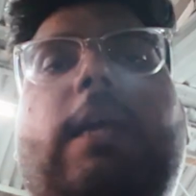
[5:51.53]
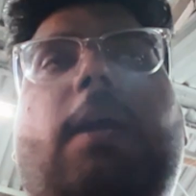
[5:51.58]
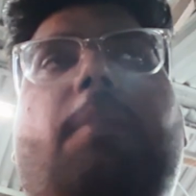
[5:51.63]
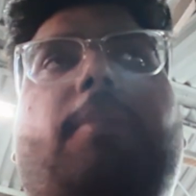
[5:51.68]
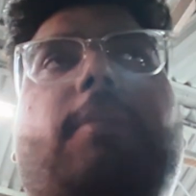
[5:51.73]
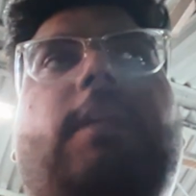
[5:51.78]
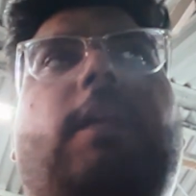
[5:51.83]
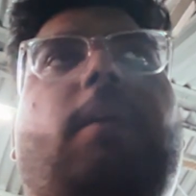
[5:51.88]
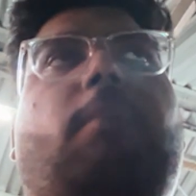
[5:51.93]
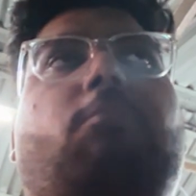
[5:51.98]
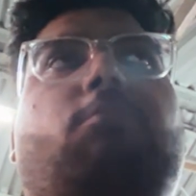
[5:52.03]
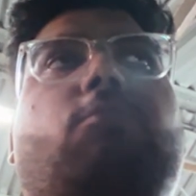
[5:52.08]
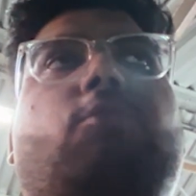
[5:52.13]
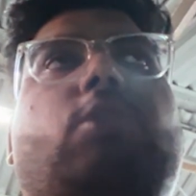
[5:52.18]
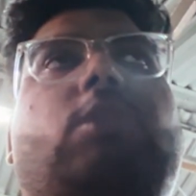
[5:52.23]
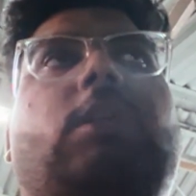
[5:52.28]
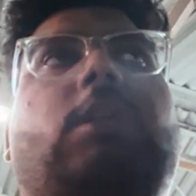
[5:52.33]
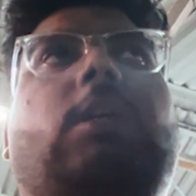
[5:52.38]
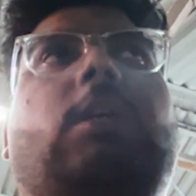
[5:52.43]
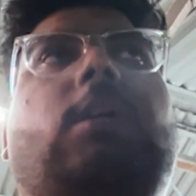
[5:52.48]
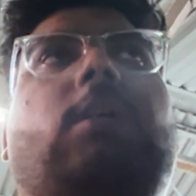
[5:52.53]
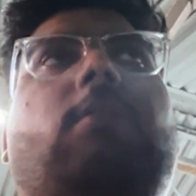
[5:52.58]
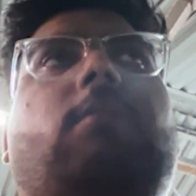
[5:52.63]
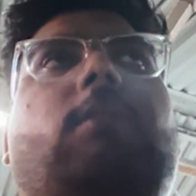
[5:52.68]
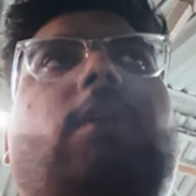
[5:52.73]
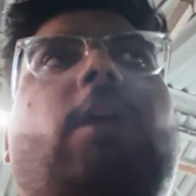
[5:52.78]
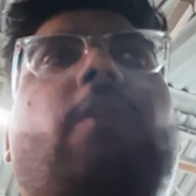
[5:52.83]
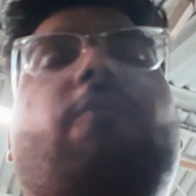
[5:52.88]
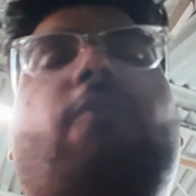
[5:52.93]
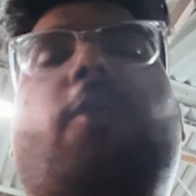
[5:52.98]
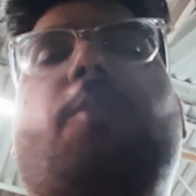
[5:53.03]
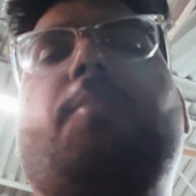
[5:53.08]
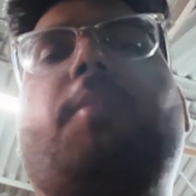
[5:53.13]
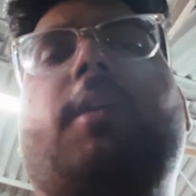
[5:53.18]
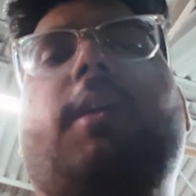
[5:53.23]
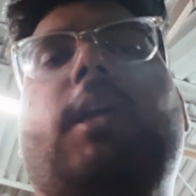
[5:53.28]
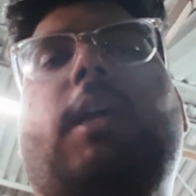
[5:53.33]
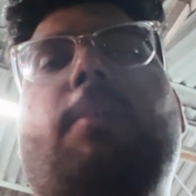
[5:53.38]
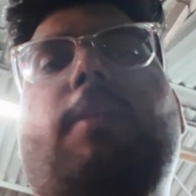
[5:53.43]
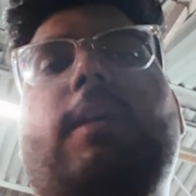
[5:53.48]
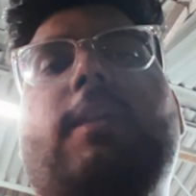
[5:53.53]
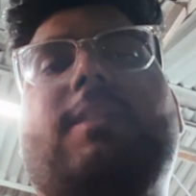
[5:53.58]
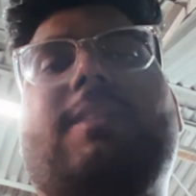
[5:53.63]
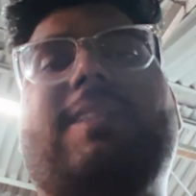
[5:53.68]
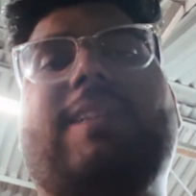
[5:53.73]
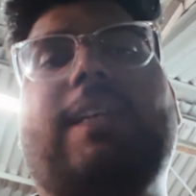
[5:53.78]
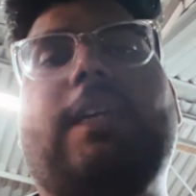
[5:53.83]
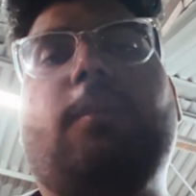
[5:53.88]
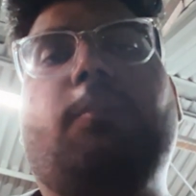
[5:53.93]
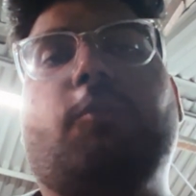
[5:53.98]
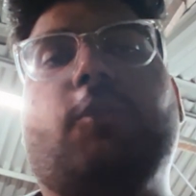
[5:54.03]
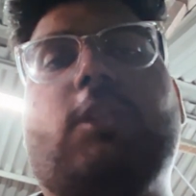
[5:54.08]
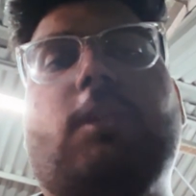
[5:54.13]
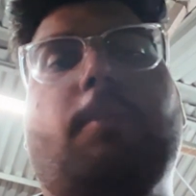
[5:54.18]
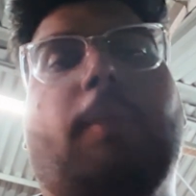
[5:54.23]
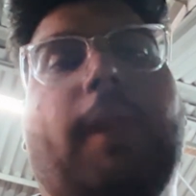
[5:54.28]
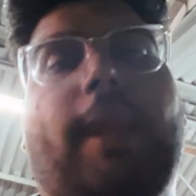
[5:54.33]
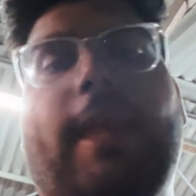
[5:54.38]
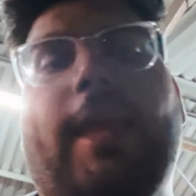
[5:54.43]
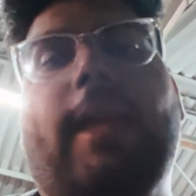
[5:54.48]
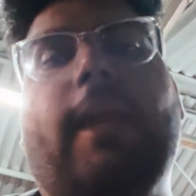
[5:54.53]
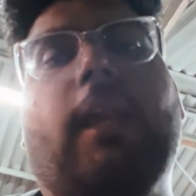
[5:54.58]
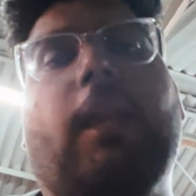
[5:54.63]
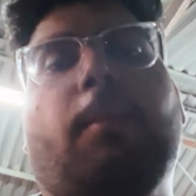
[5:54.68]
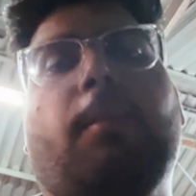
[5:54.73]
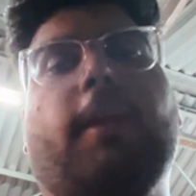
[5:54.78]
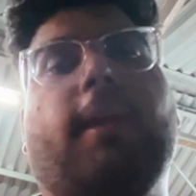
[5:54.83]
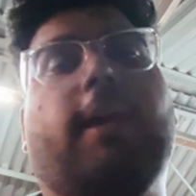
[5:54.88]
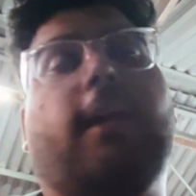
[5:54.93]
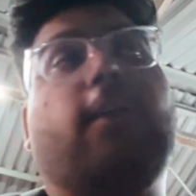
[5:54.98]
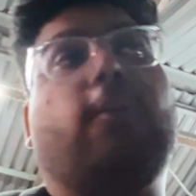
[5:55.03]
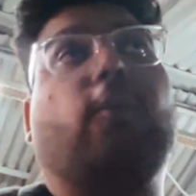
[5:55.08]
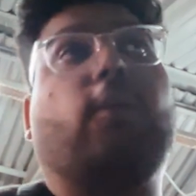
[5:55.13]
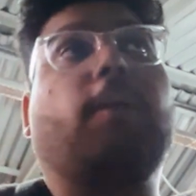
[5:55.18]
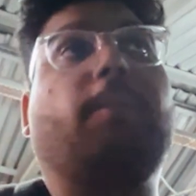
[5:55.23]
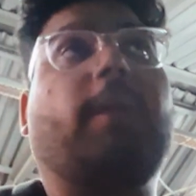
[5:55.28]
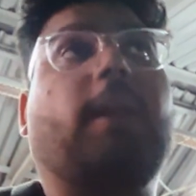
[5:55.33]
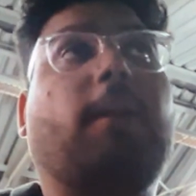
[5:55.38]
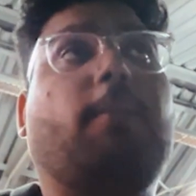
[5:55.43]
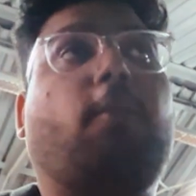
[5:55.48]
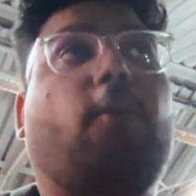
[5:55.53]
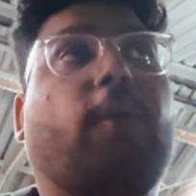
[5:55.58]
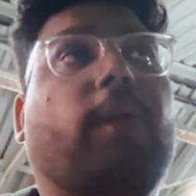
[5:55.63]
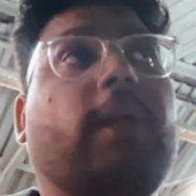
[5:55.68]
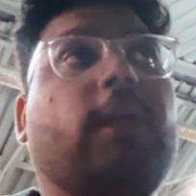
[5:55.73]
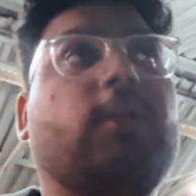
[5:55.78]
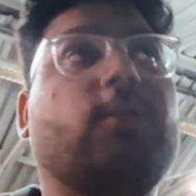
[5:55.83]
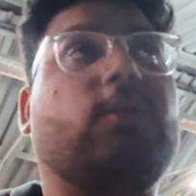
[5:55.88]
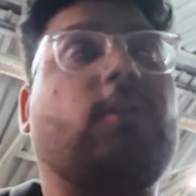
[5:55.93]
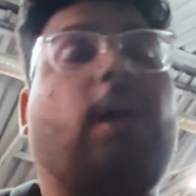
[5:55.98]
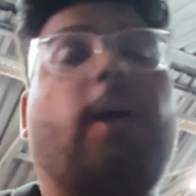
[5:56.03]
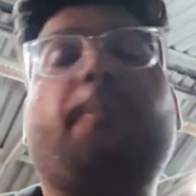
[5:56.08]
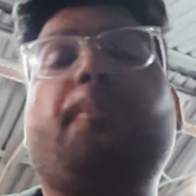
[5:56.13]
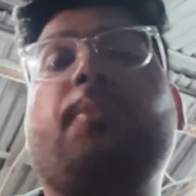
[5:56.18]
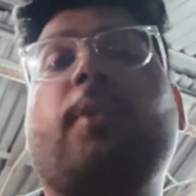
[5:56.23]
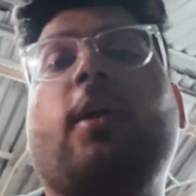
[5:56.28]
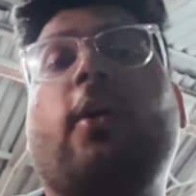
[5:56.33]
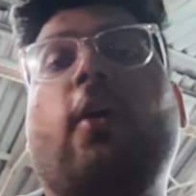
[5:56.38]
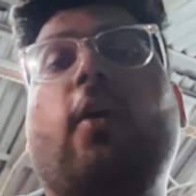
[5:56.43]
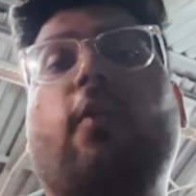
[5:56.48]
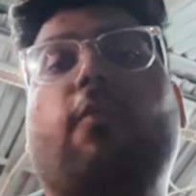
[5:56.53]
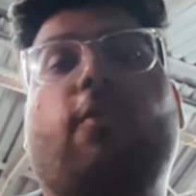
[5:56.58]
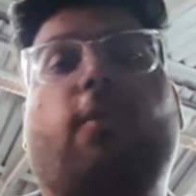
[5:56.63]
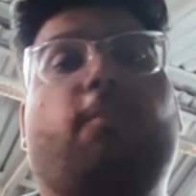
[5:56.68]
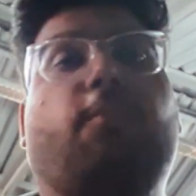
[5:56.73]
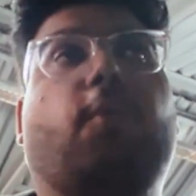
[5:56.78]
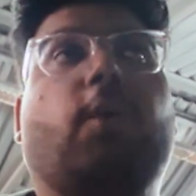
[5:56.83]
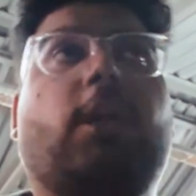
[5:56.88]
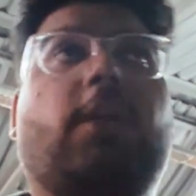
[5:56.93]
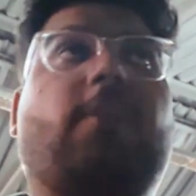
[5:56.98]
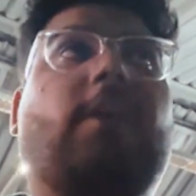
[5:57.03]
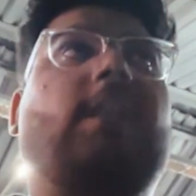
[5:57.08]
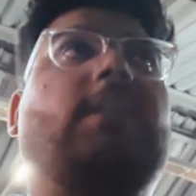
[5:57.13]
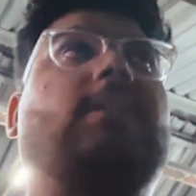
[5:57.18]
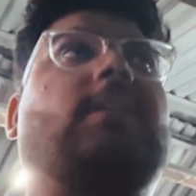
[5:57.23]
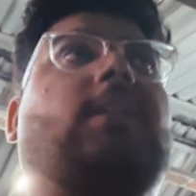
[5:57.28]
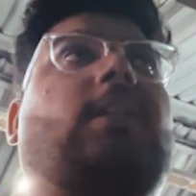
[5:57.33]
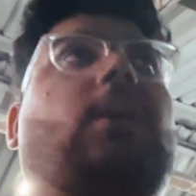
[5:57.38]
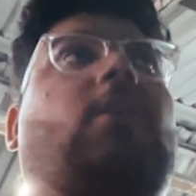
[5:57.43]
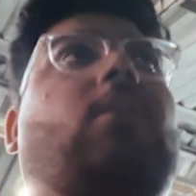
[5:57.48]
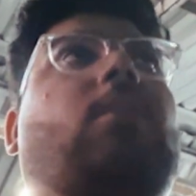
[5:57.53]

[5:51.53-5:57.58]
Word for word: क्या है पता है मुझे कन्फर्म नहीं है कि भाई सीट मुझे मिलेगी नहीं मिलेगी क्योंकि मेरा बोर्डिंग जो था वो बोरीवली से था